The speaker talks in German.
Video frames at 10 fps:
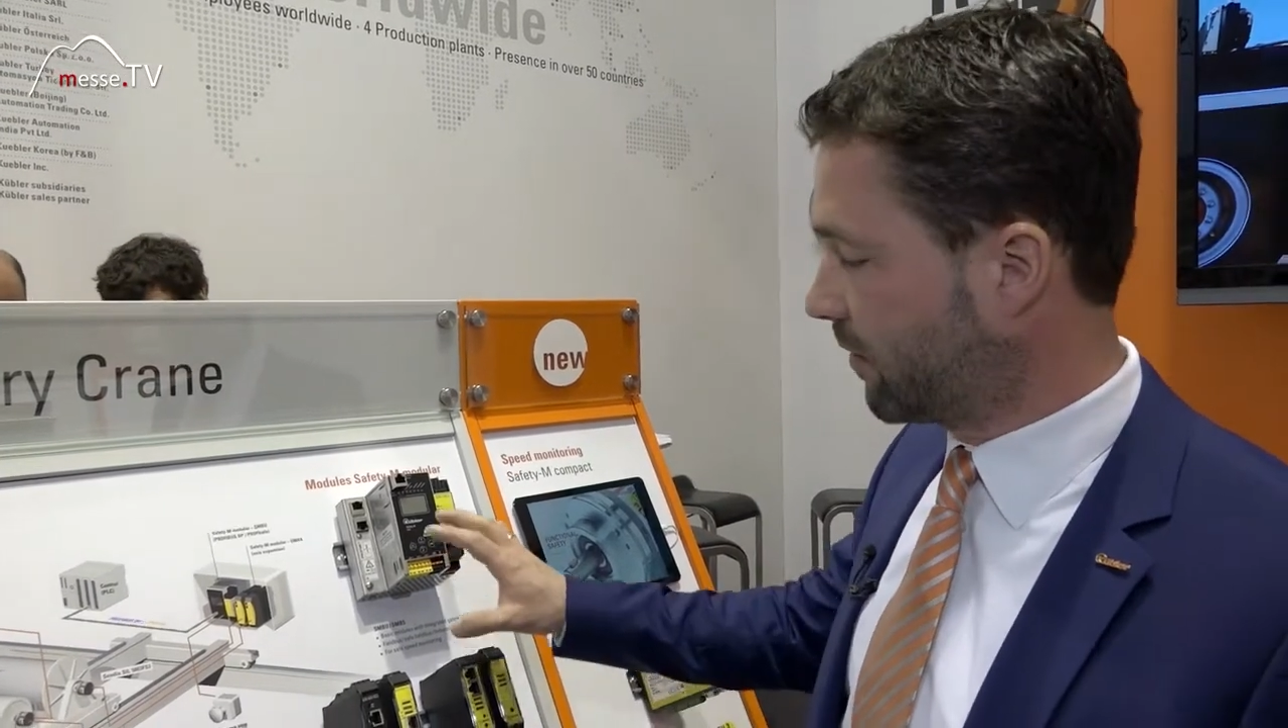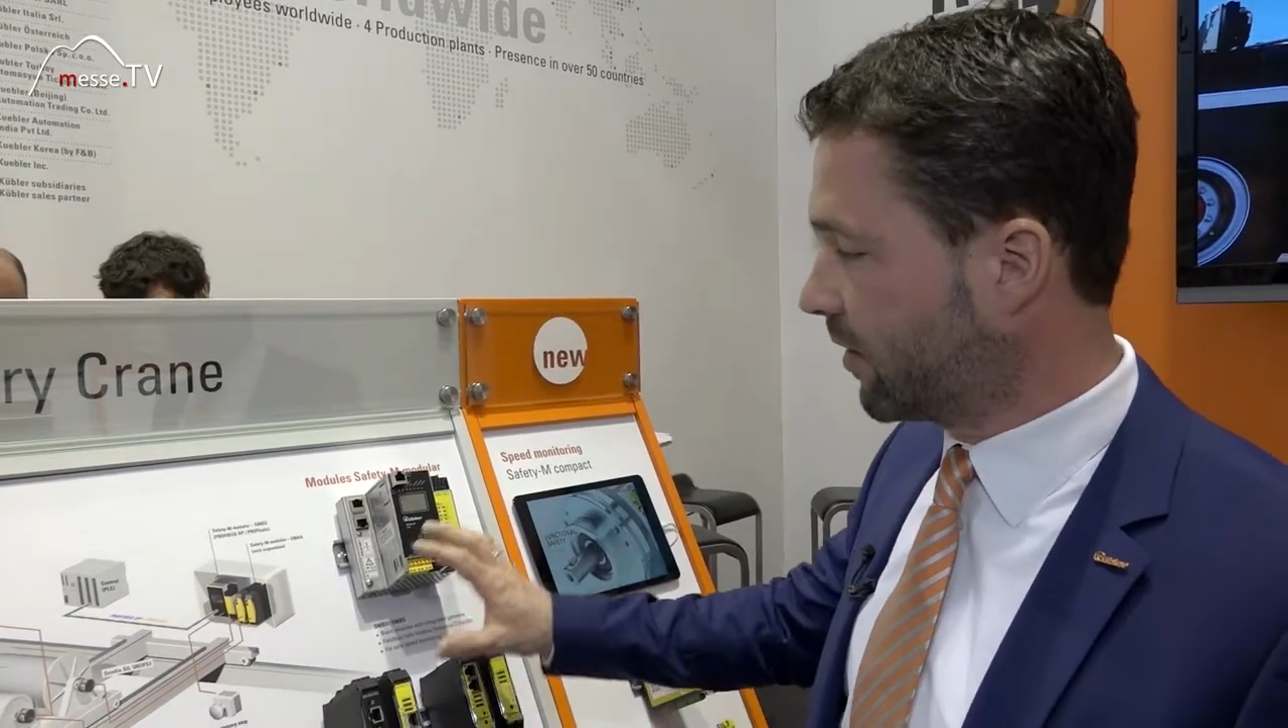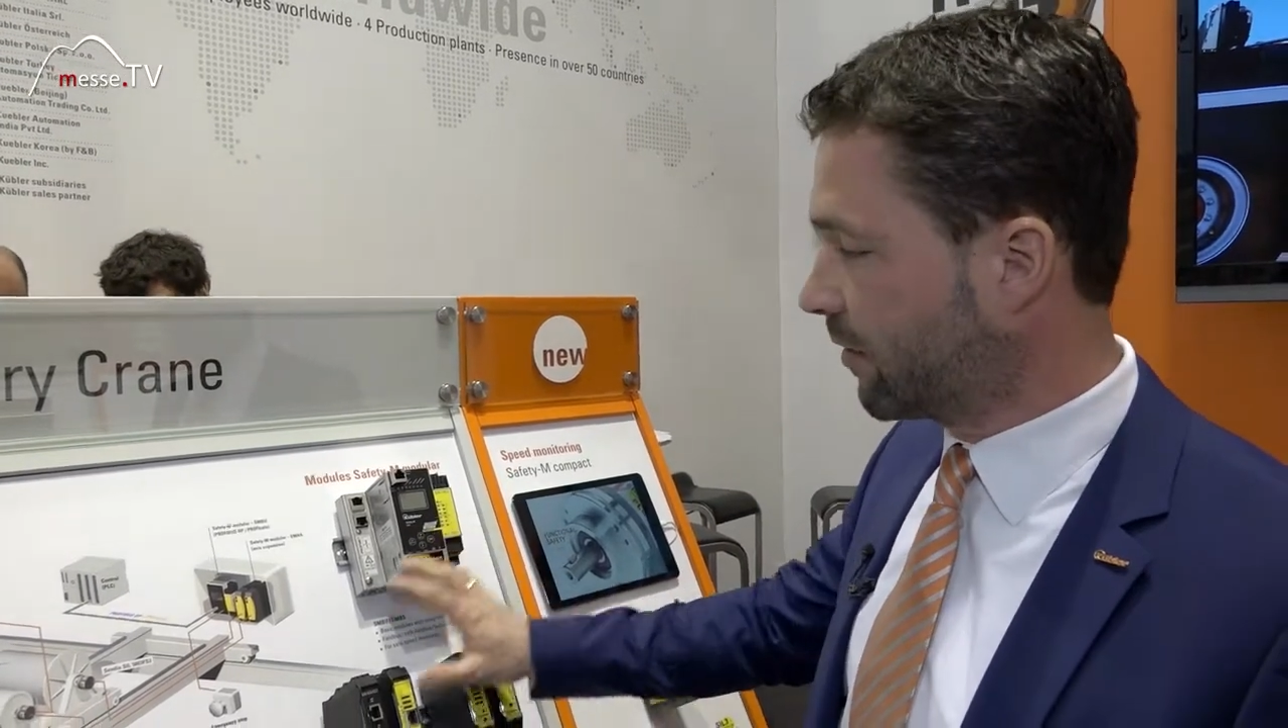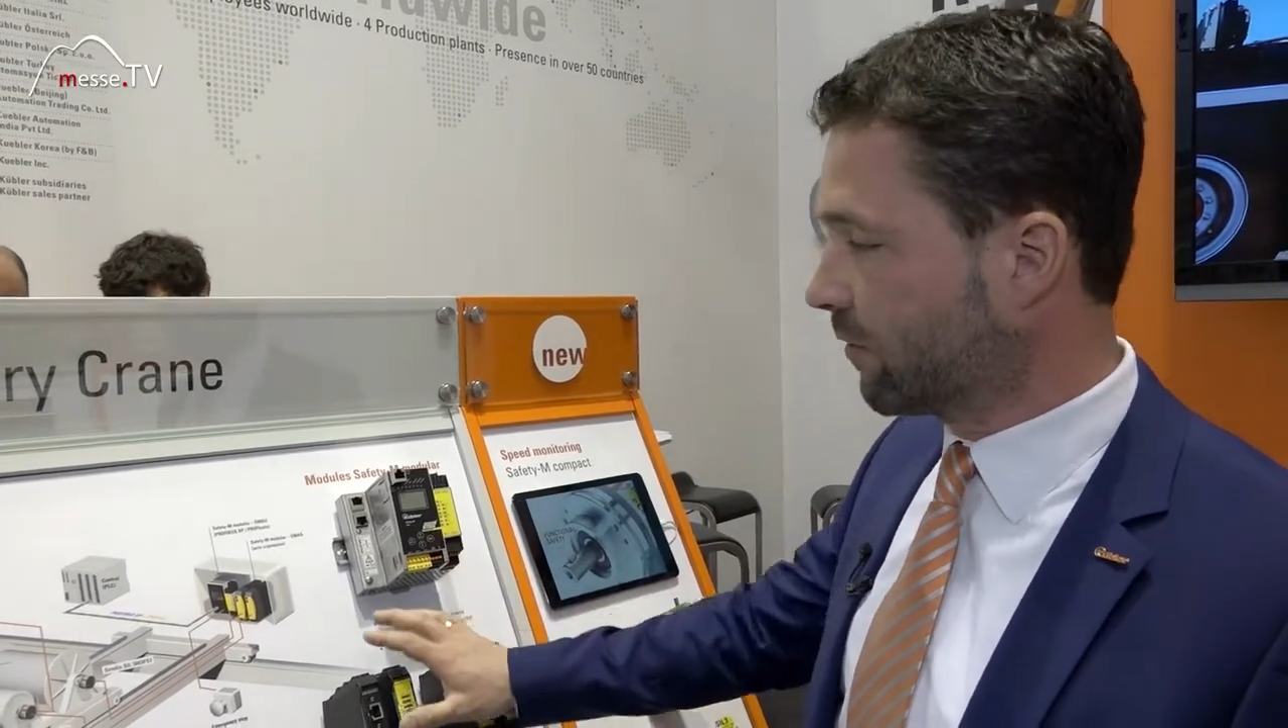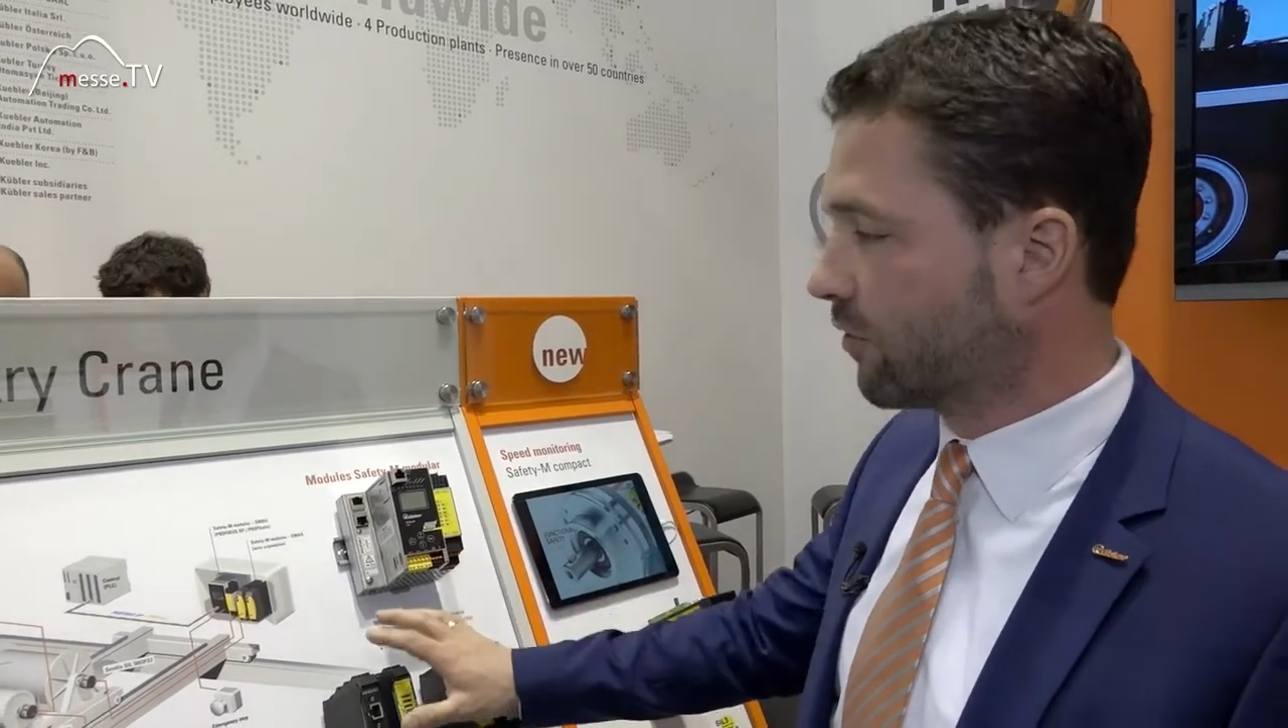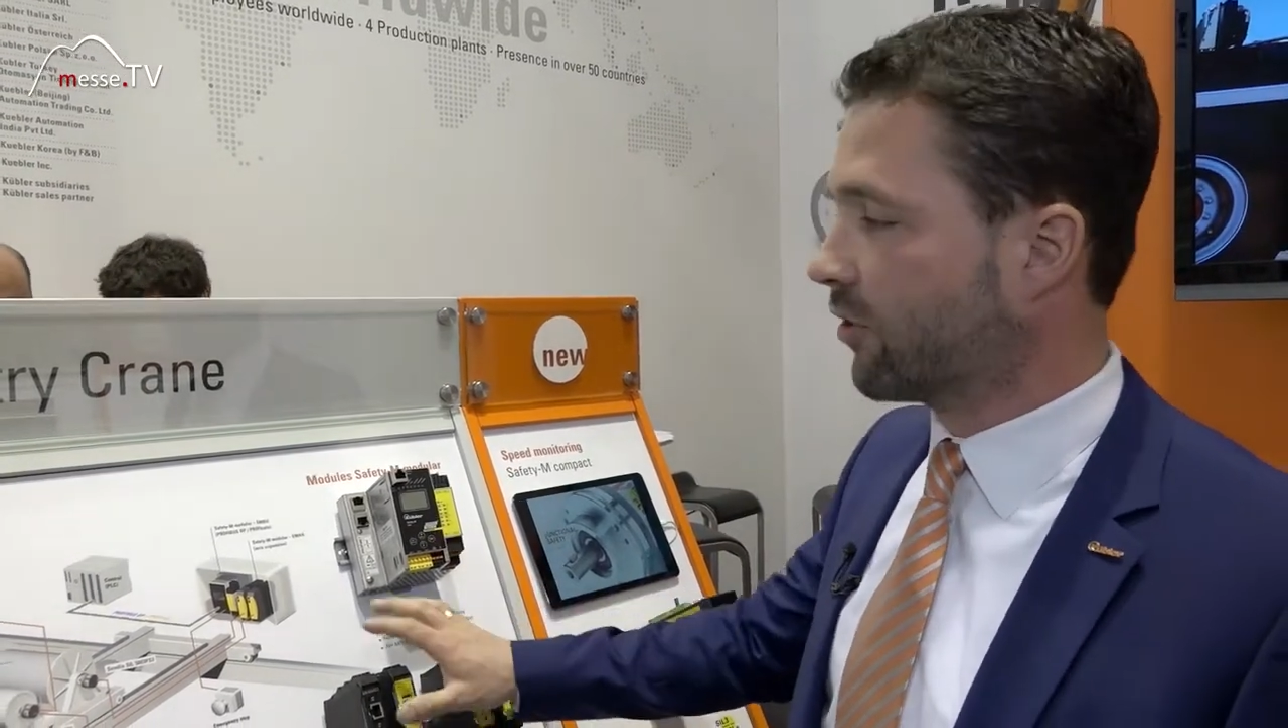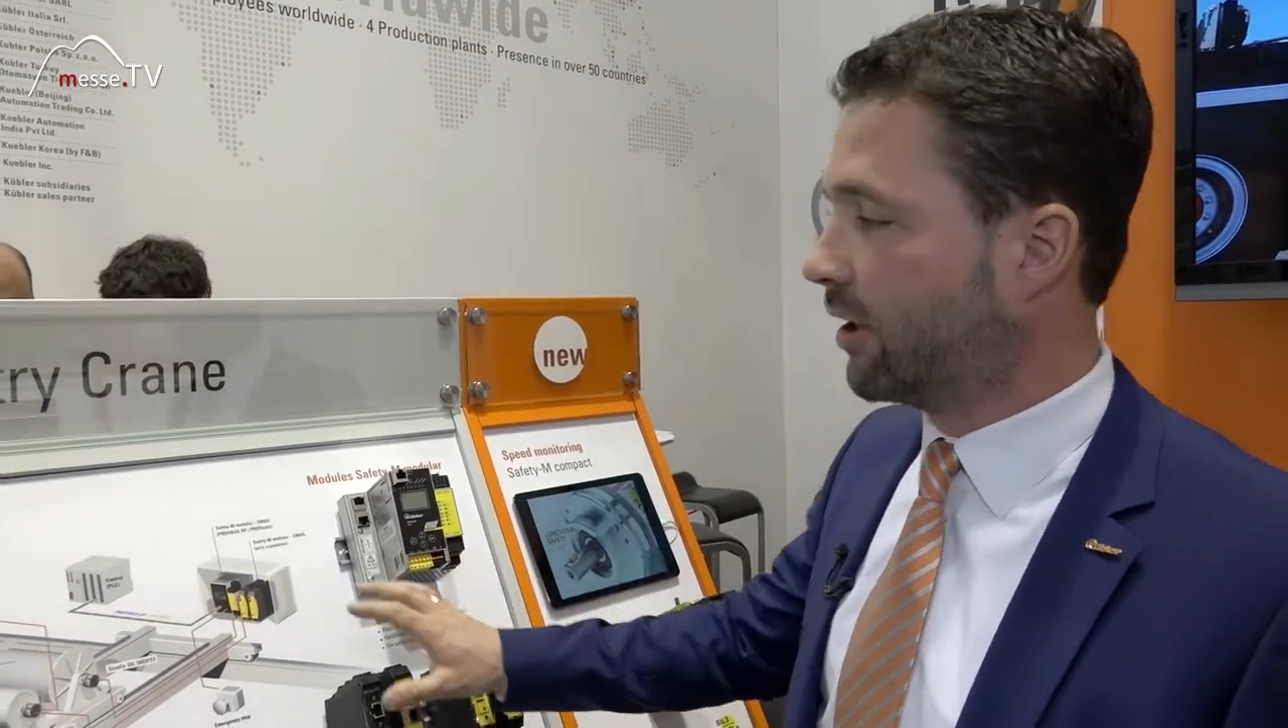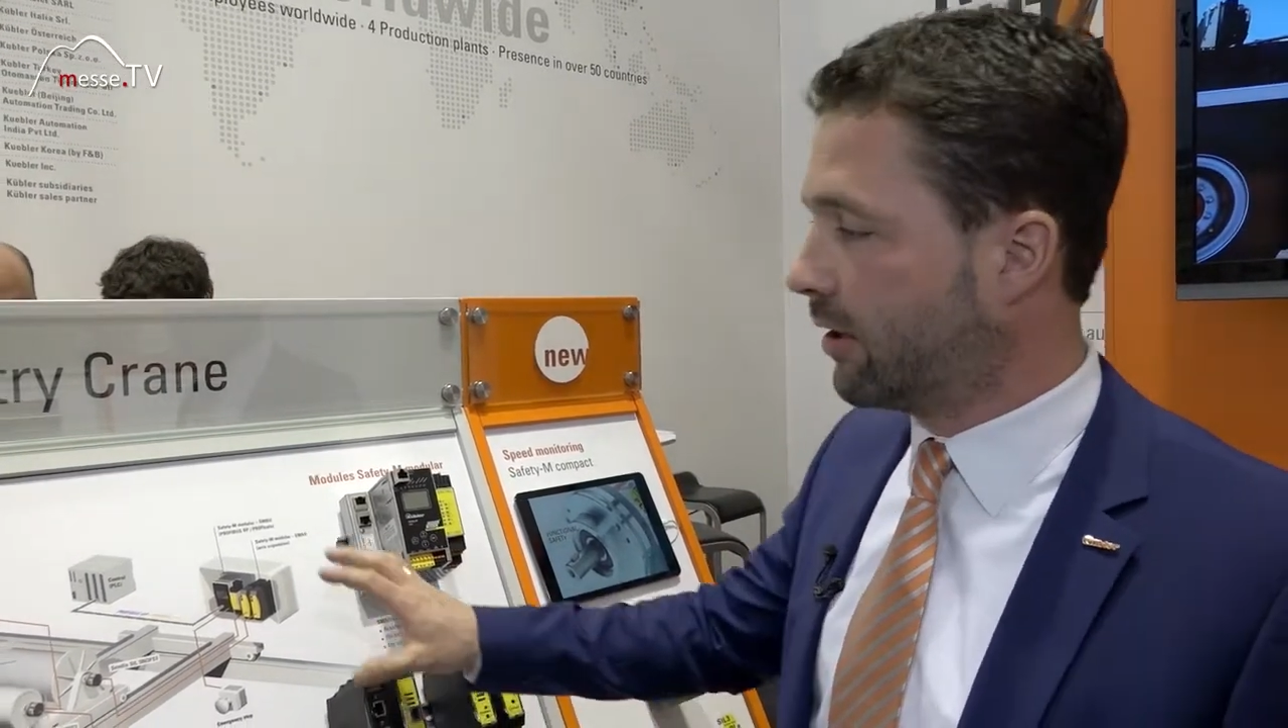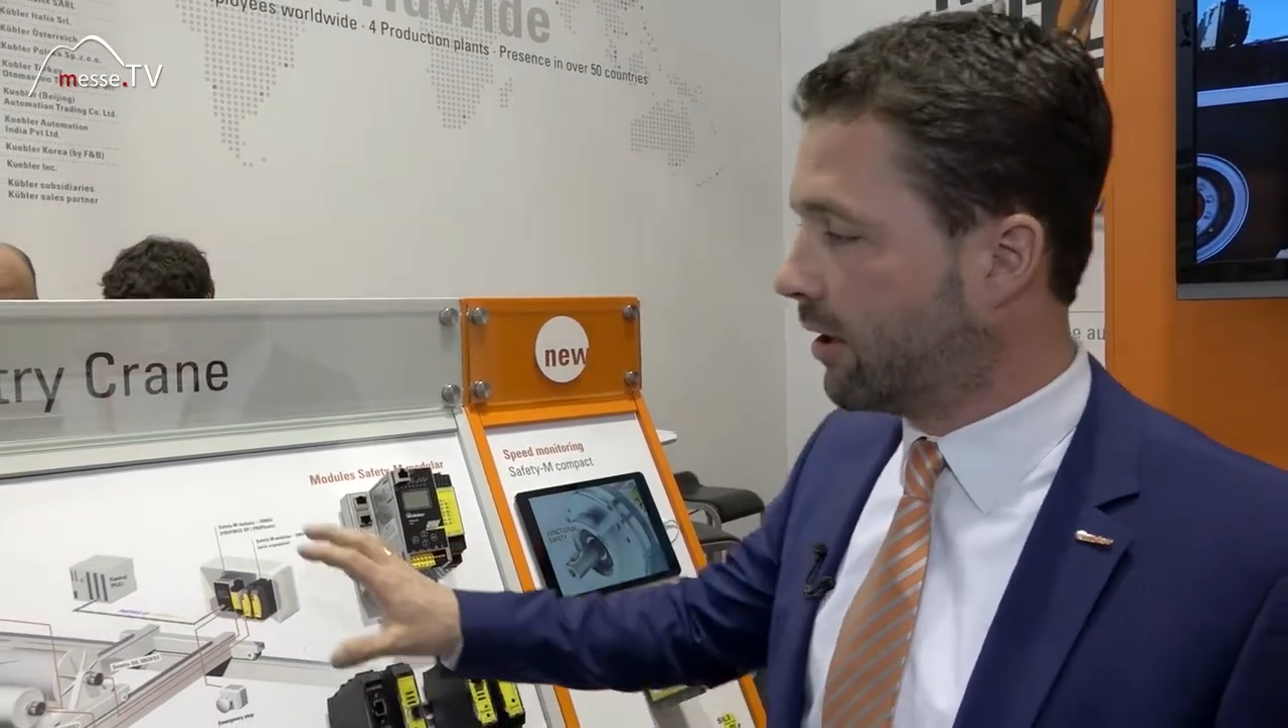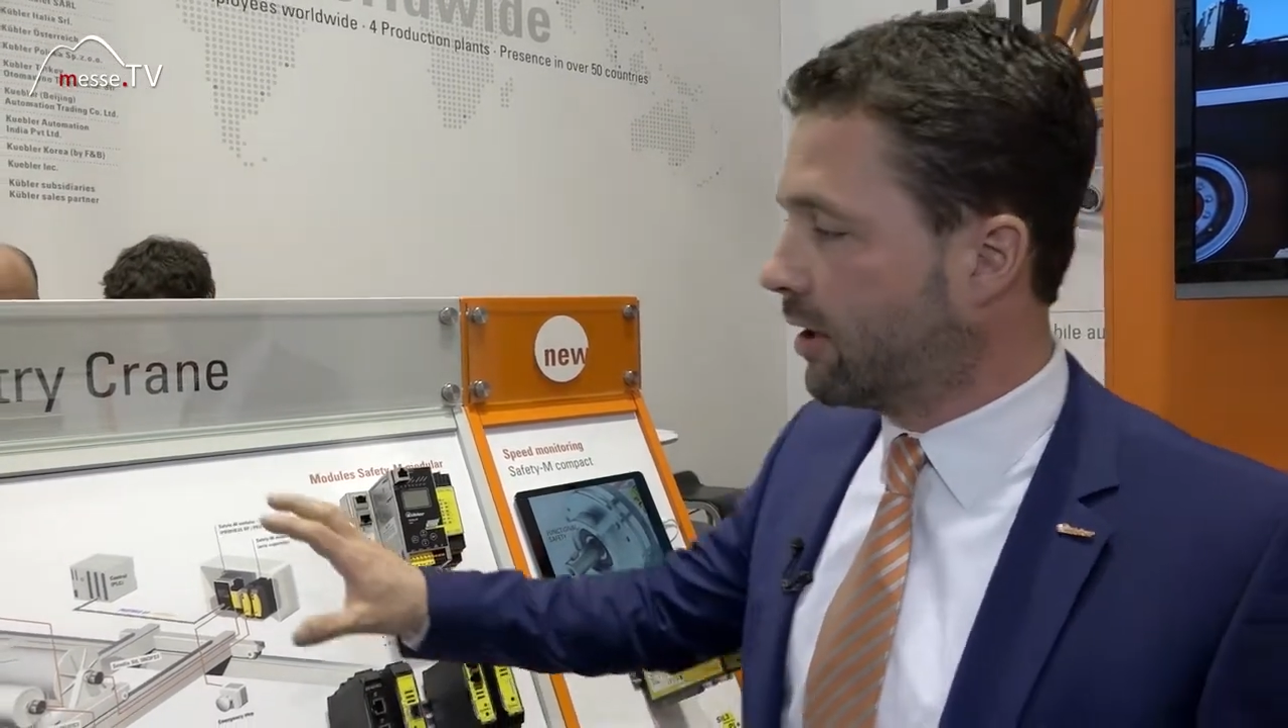
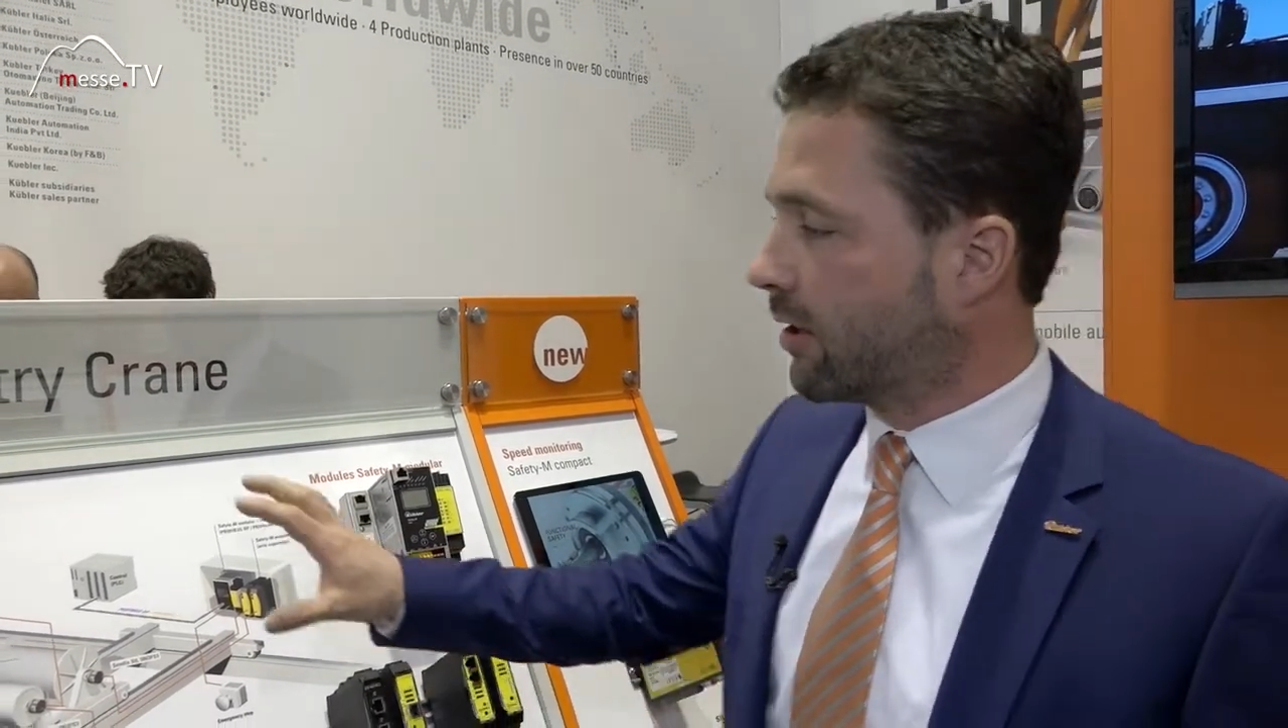sicherzustellen,